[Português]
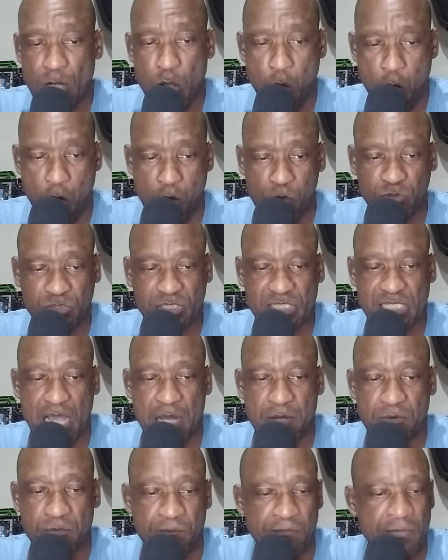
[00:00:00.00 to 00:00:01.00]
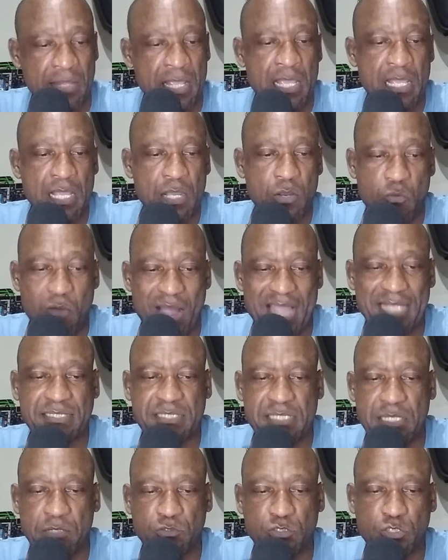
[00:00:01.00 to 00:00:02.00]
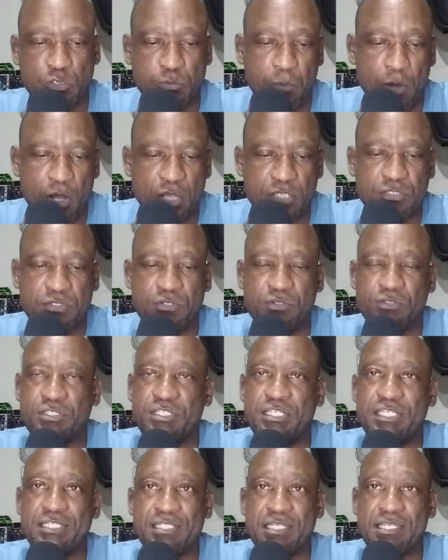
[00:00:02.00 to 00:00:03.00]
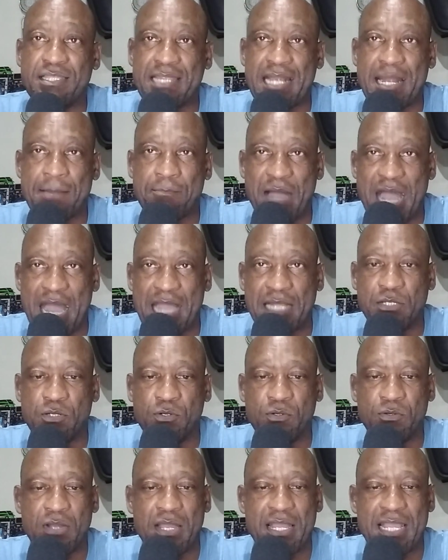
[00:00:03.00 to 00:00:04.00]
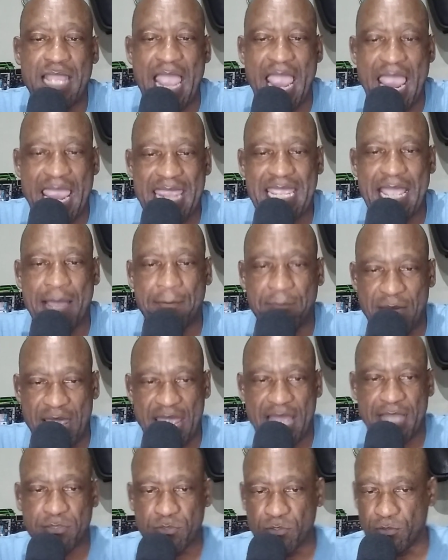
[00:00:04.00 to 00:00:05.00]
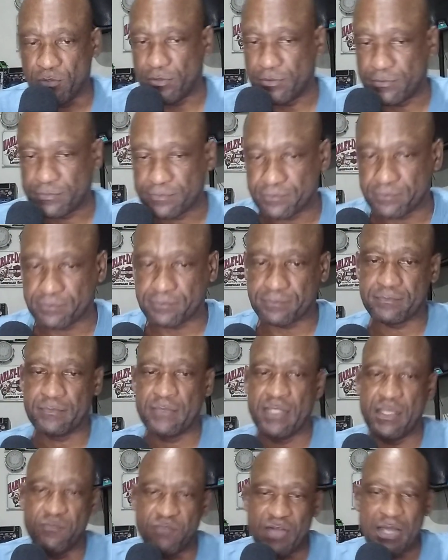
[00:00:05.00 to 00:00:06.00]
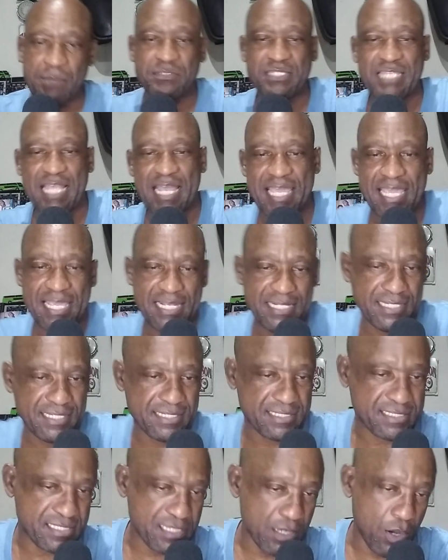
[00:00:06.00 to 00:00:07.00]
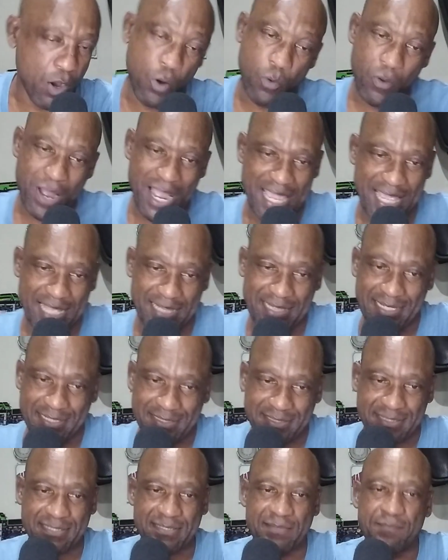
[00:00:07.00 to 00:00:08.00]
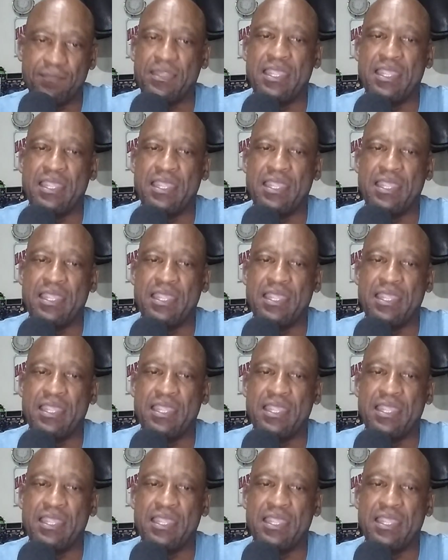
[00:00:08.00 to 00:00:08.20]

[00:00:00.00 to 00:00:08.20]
Ouçam quais são os postos de trabalho em aberto. Vamos a eles ou a elas.